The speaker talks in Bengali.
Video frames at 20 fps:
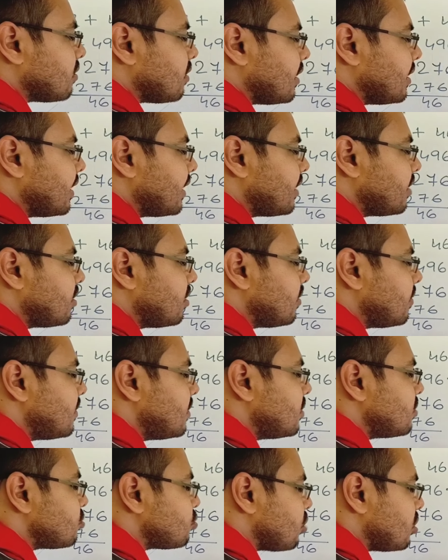কত হয় দেখি তো
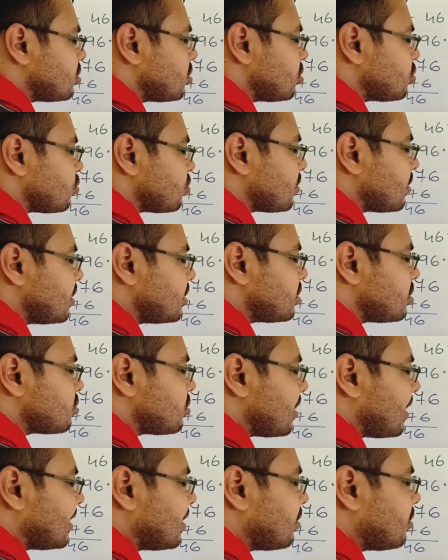ছয় ছয় ছত্রিশের
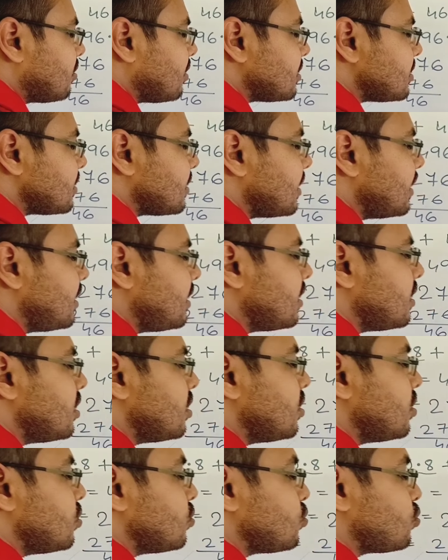ছয় হাতে কত আছে তিন
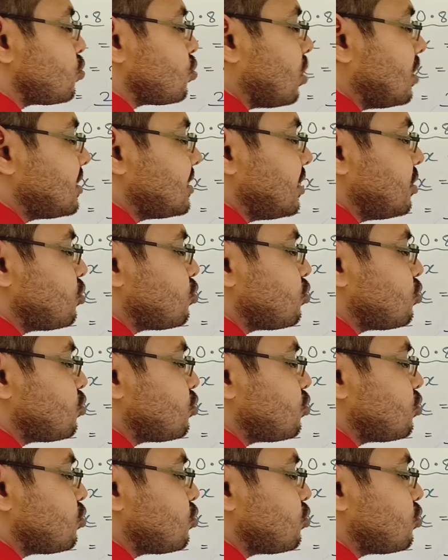ছয়